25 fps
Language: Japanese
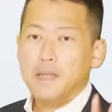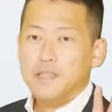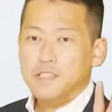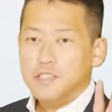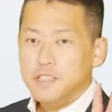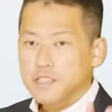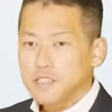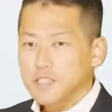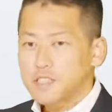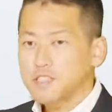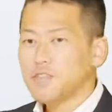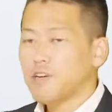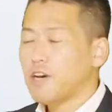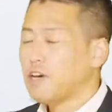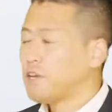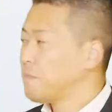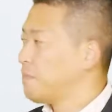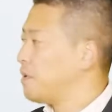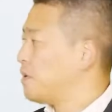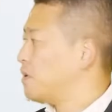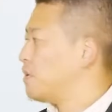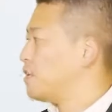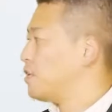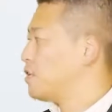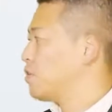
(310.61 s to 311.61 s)
実は
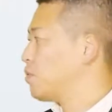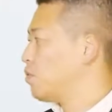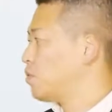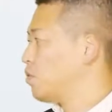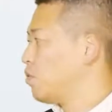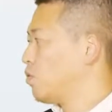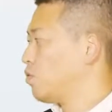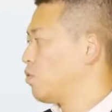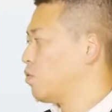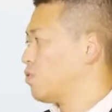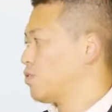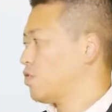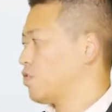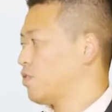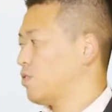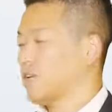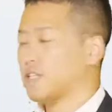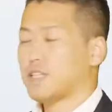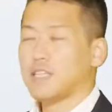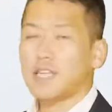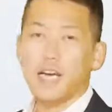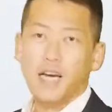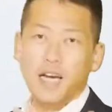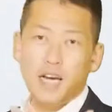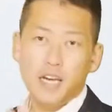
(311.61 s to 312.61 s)
今ネット広告っていうのは
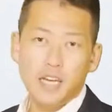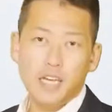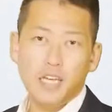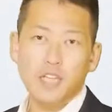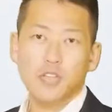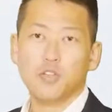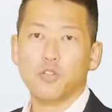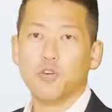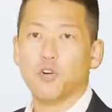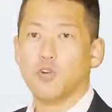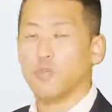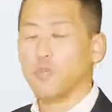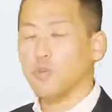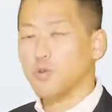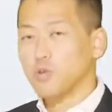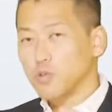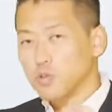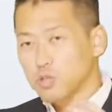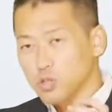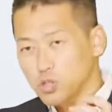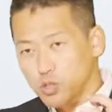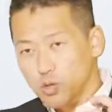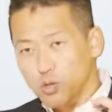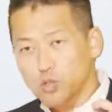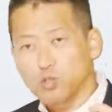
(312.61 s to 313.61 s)
ターゲットをもの
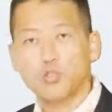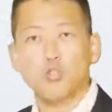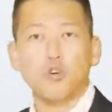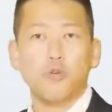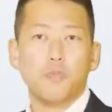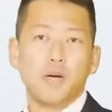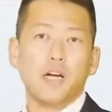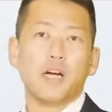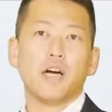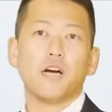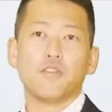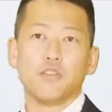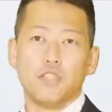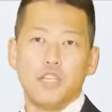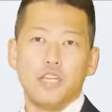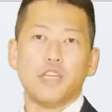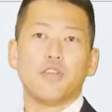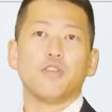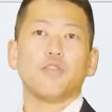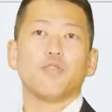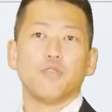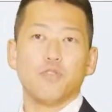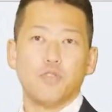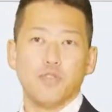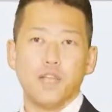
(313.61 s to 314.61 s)
すごく細かくで
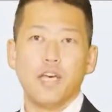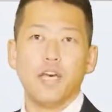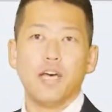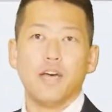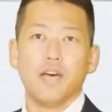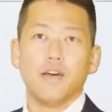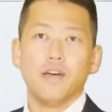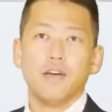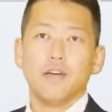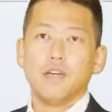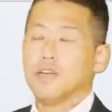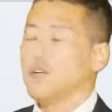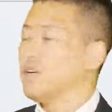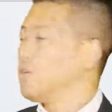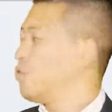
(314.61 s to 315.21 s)
きるので、